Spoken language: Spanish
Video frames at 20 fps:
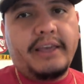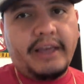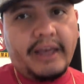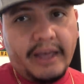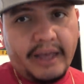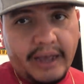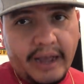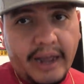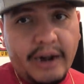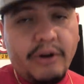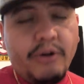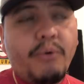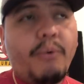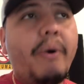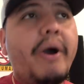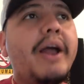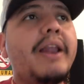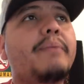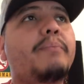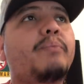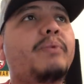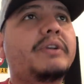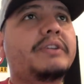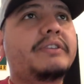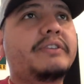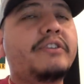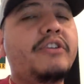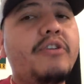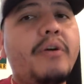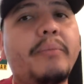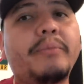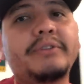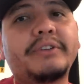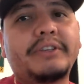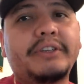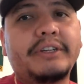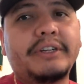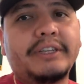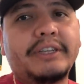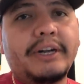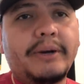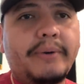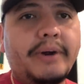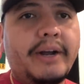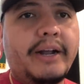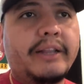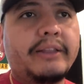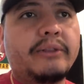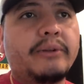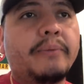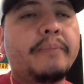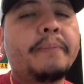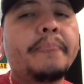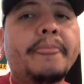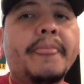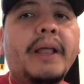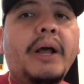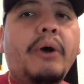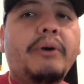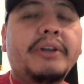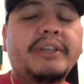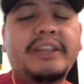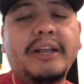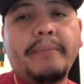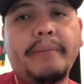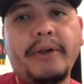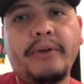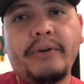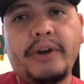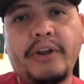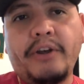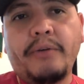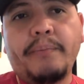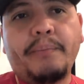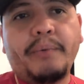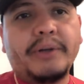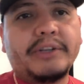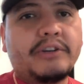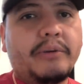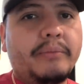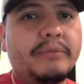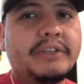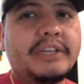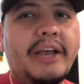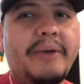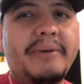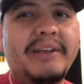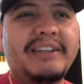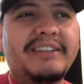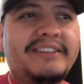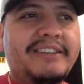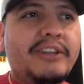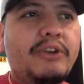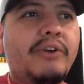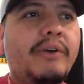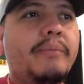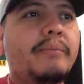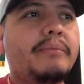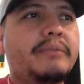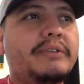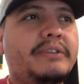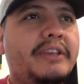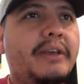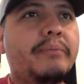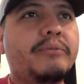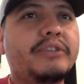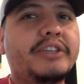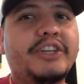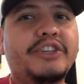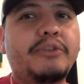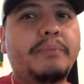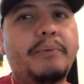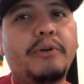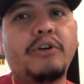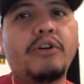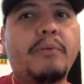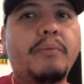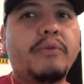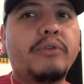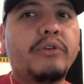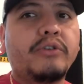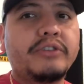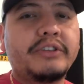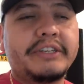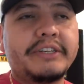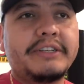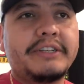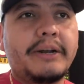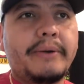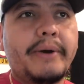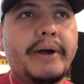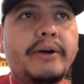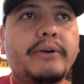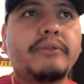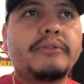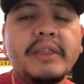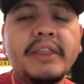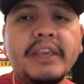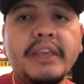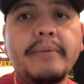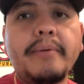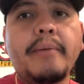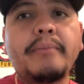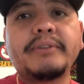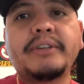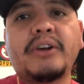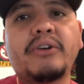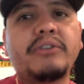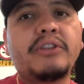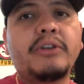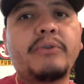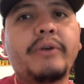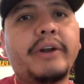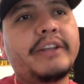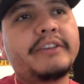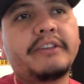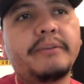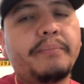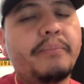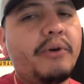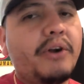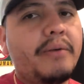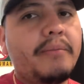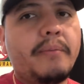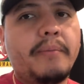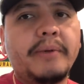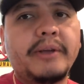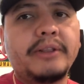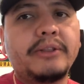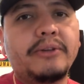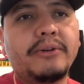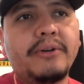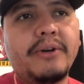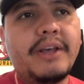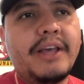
a lo cual pues sí lo vamos a seguir trabajando. Ahorita el mayoreo, pues como saben, sí, lo, sí hemos hecho, pero como dos, tres trabajos y vamos a continuar así por el momento